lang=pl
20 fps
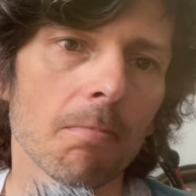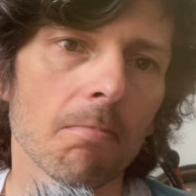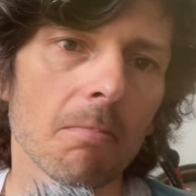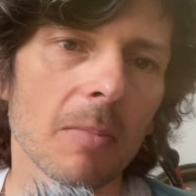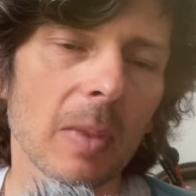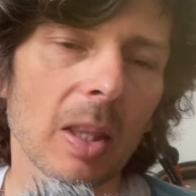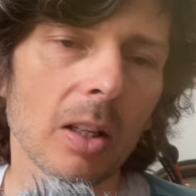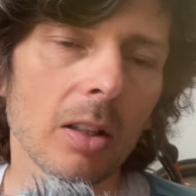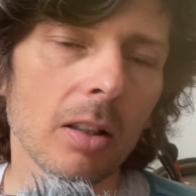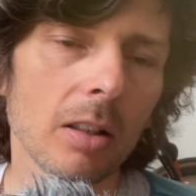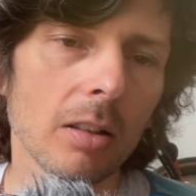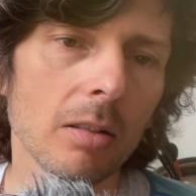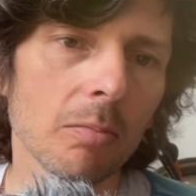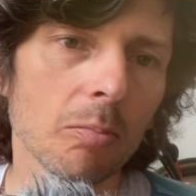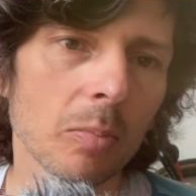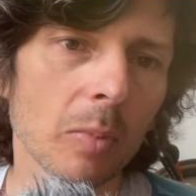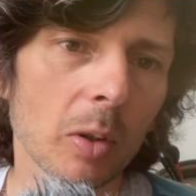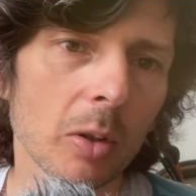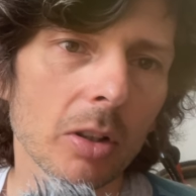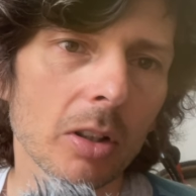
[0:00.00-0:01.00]
No i
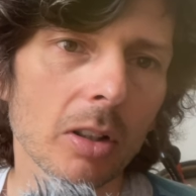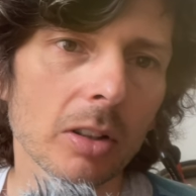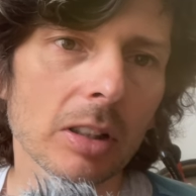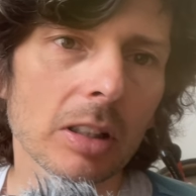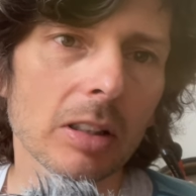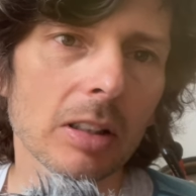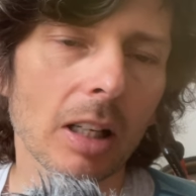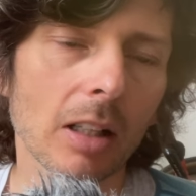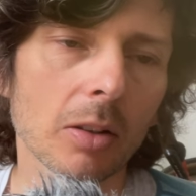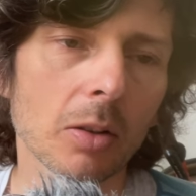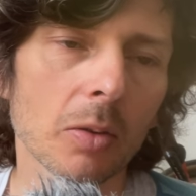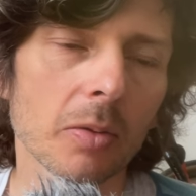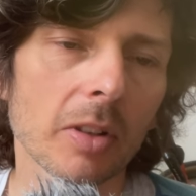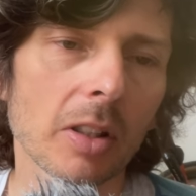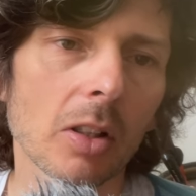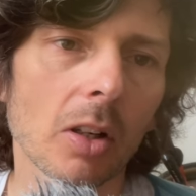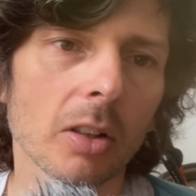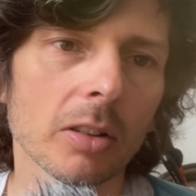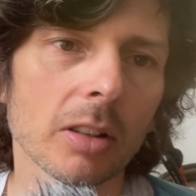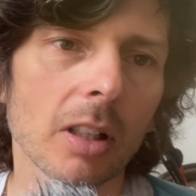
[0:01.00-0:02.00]
moi drodzy, tak to
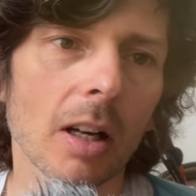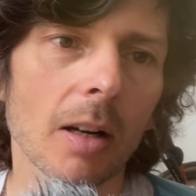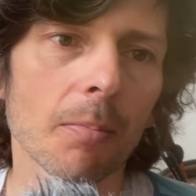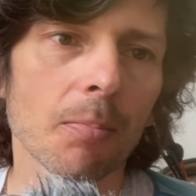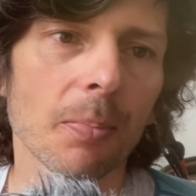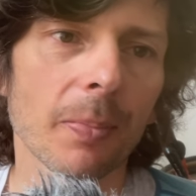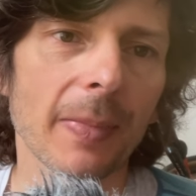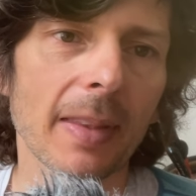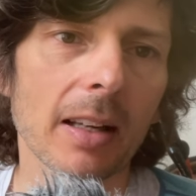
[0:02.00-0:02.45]
wygląda.